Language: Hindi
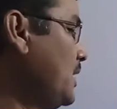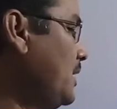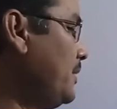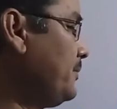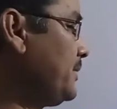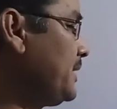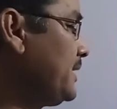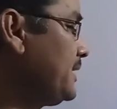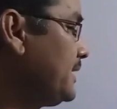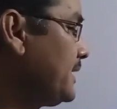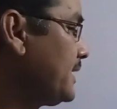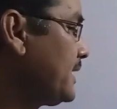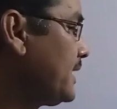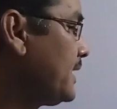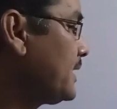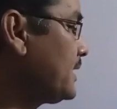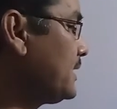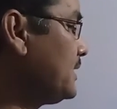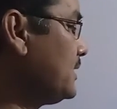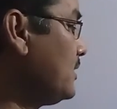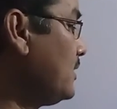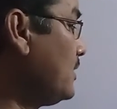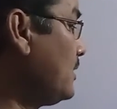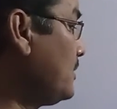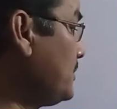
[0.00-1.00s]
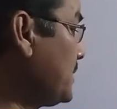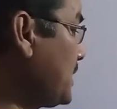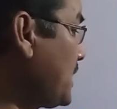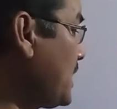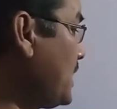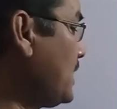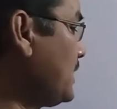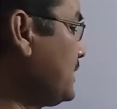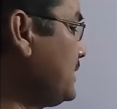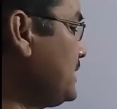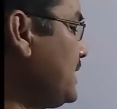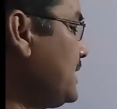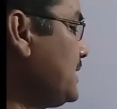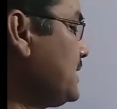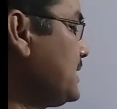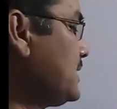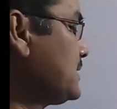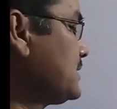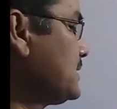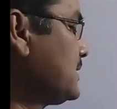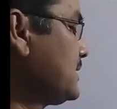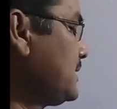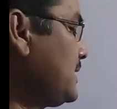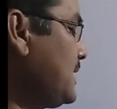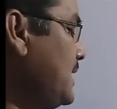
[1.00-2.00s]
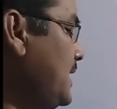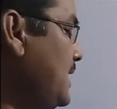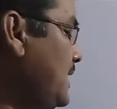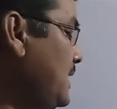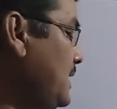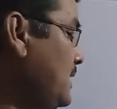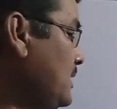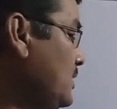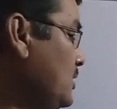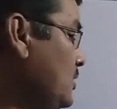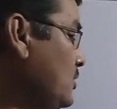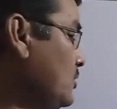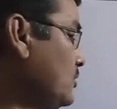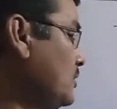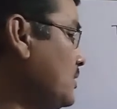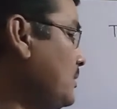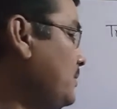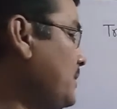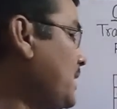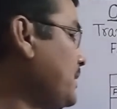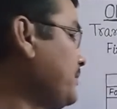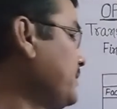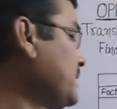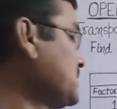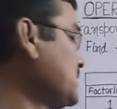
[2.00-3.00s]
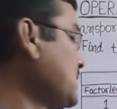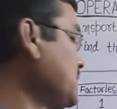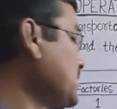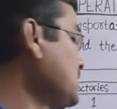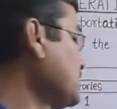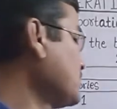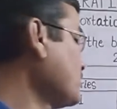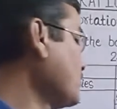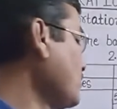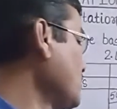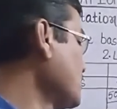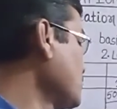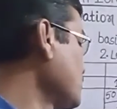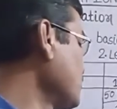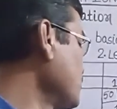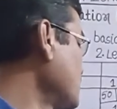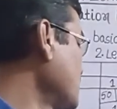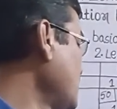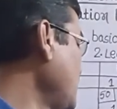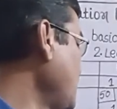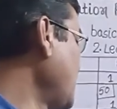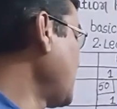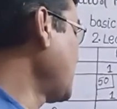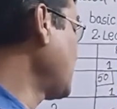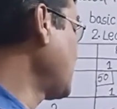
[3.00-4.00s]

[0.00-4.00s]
हमने देखा कि अब कहाँ दिया जा सकता है तो हमारे पास लिस्ट कॉस्ट उसके